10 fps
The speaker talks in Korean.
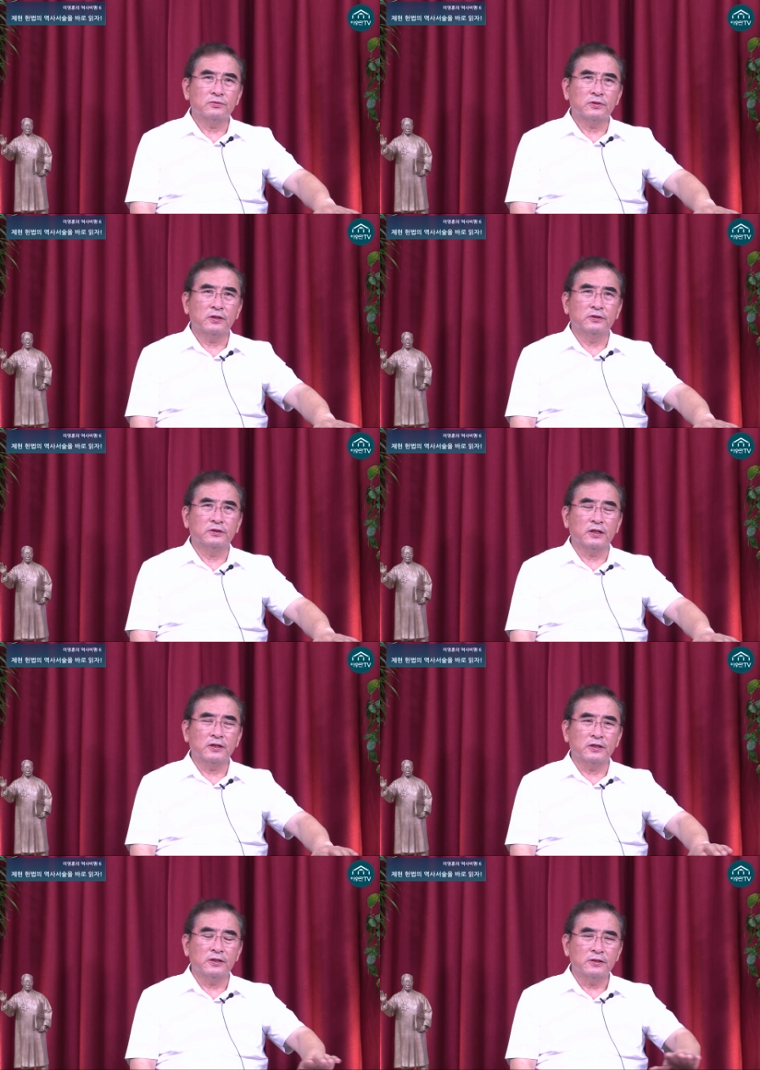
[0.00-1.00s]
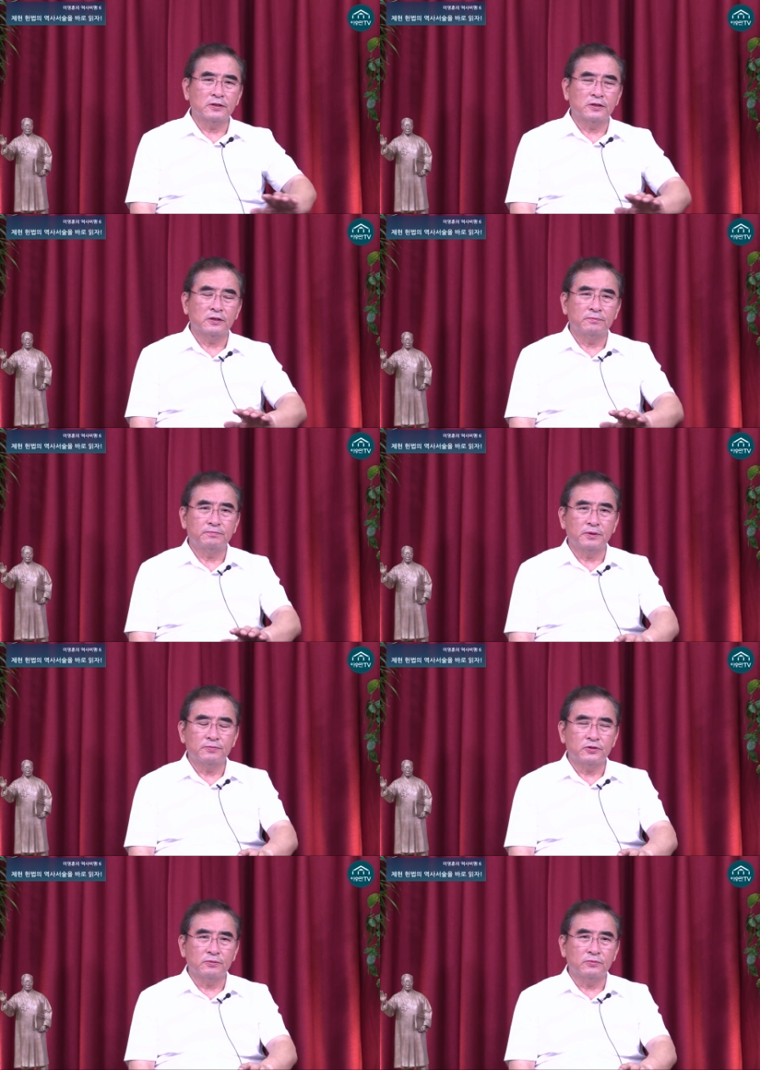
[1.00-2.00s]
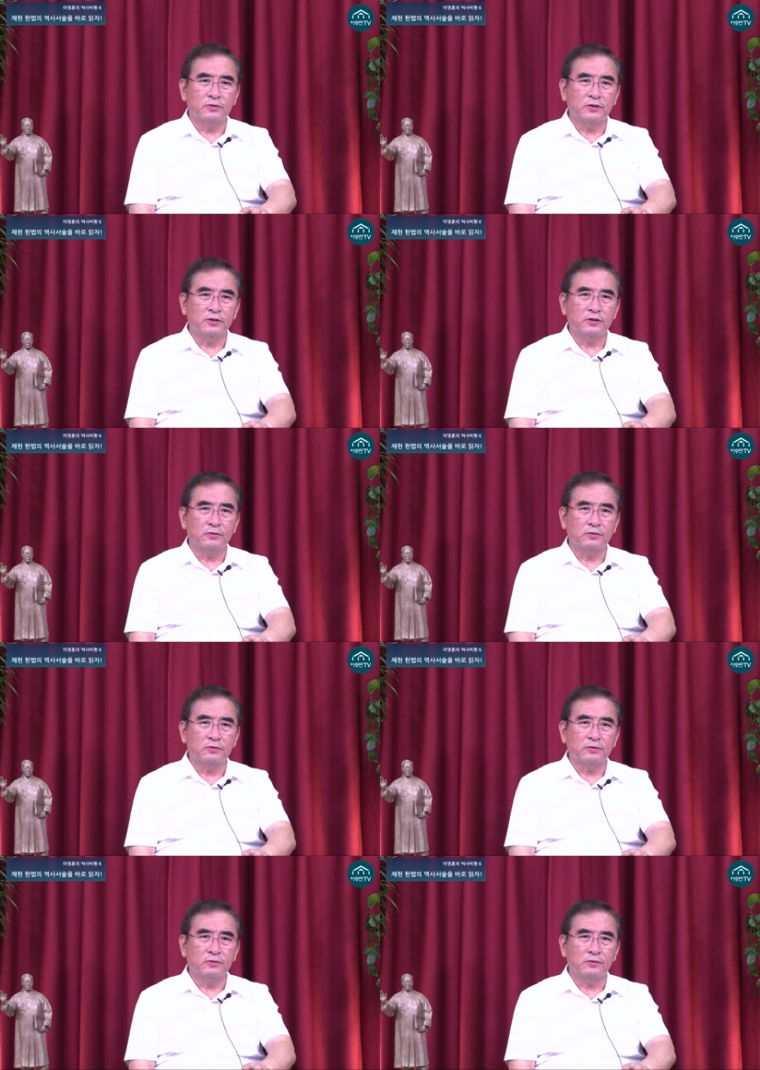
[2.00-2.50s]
국회의장이 헌법 전문을